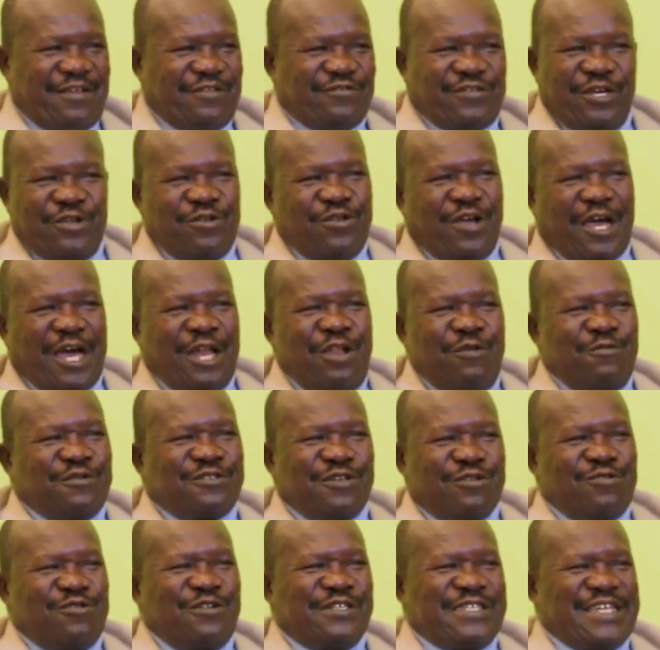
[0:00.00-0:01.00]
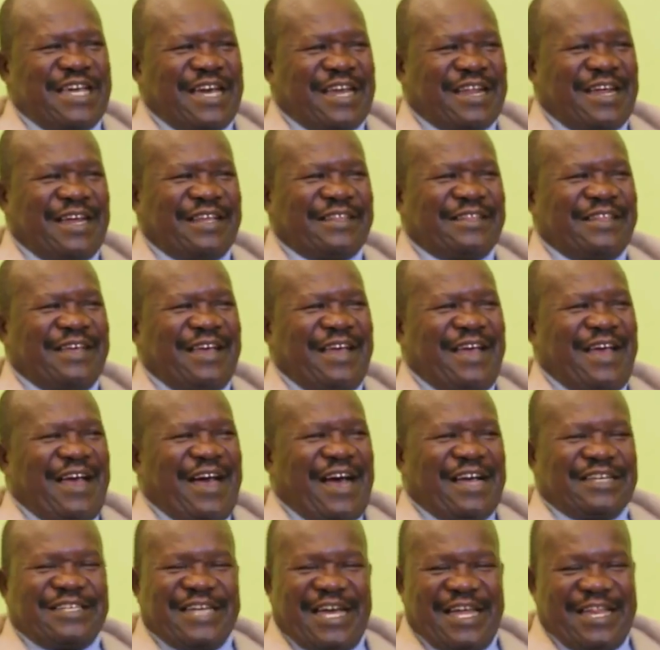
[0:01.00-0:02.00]
سج... خليهم يسجلوا زيارات
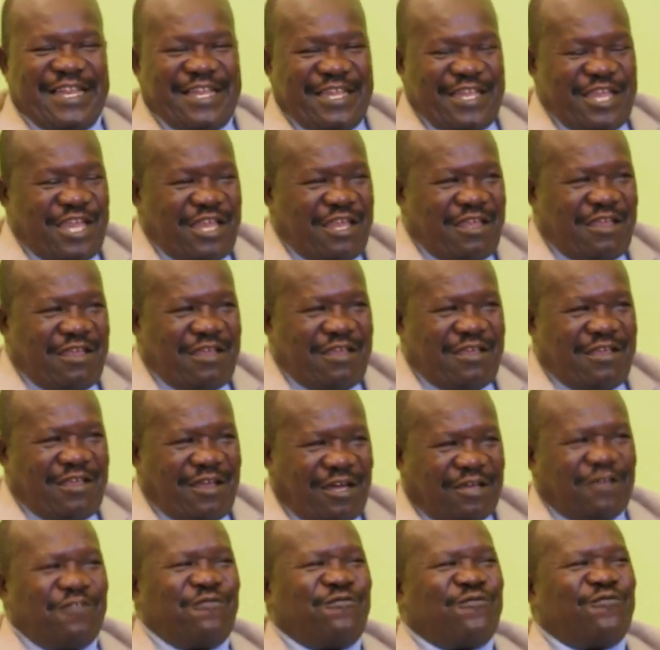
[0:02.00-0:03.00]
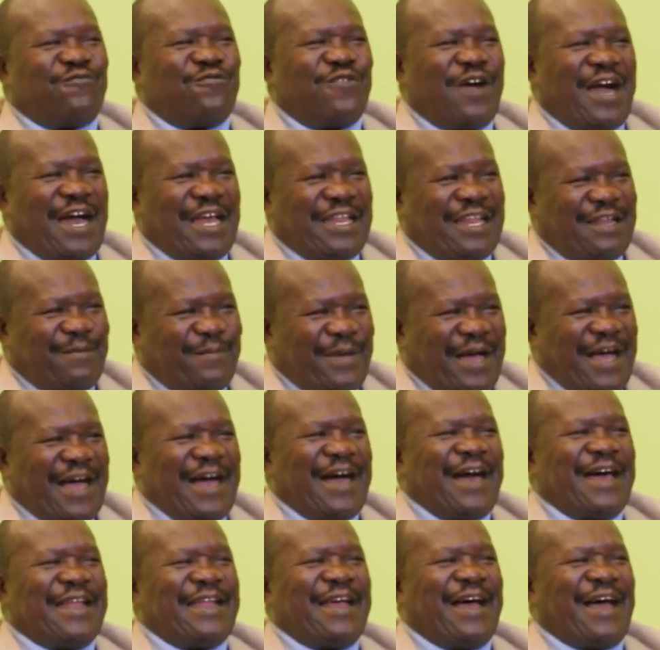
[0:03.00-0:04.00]
عشان يقفوا على
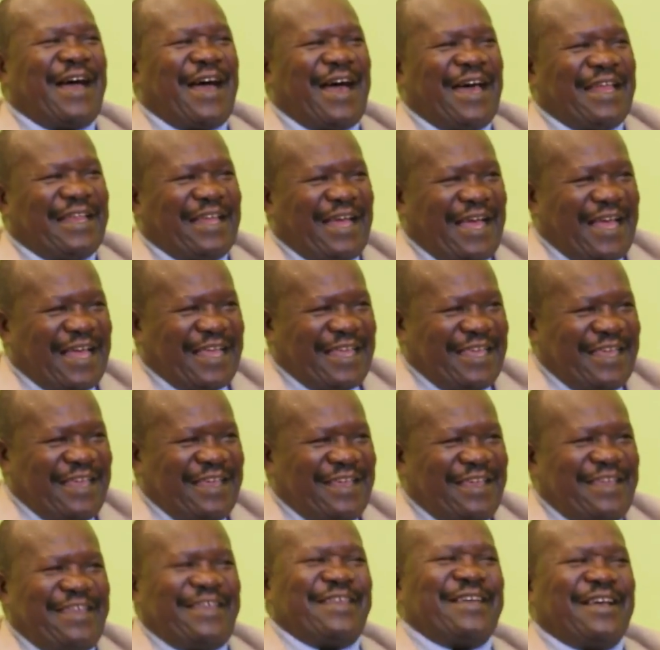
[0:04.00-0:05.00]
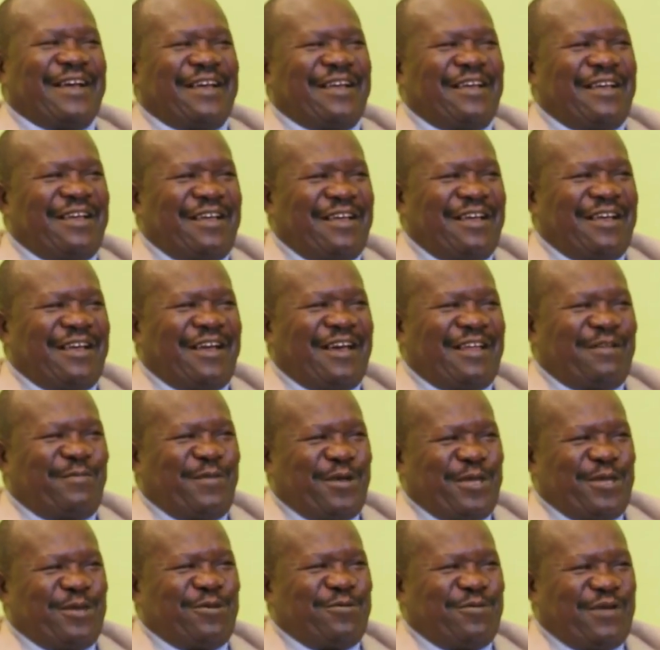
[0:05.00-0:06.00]
المعاناة الحقيقية
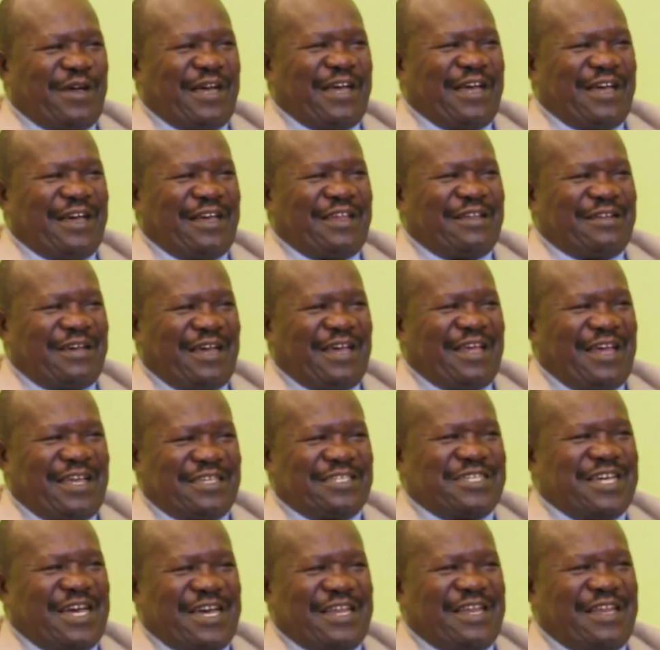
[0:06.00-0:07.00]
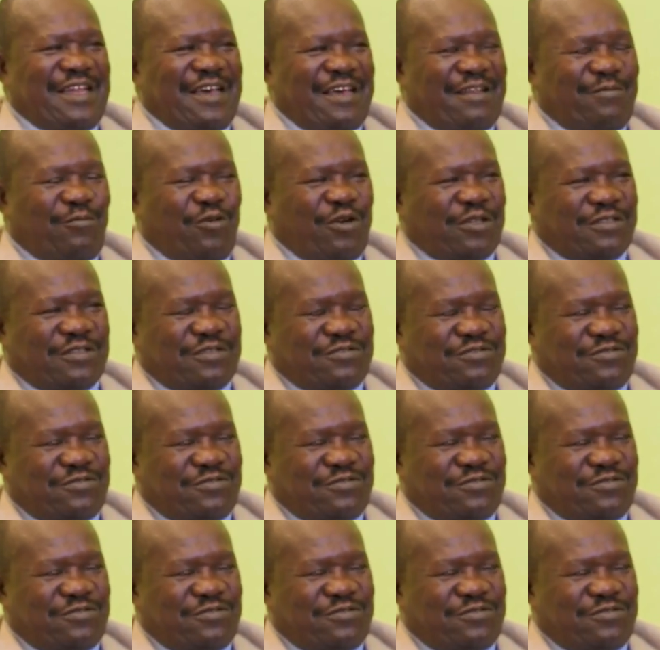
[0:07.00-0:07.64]
اللي يعيشها المواطن